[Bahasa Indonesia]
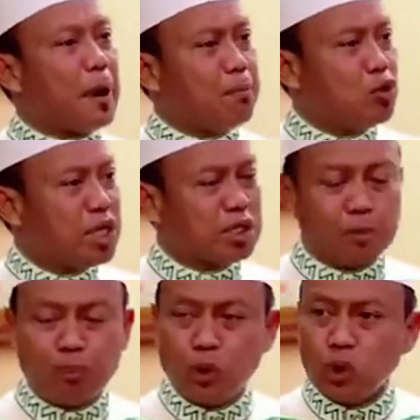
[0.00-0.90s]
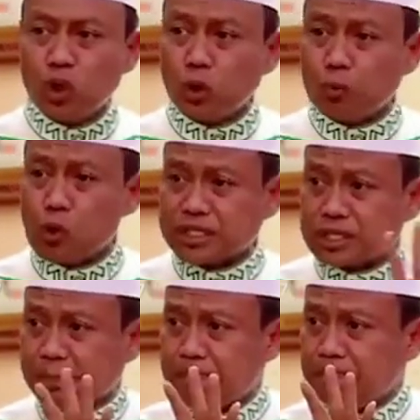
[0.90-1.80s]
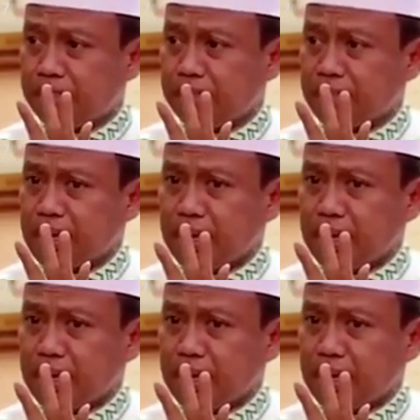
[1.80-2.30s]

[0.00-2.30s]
Bapak punya 10 grup WhatsApp.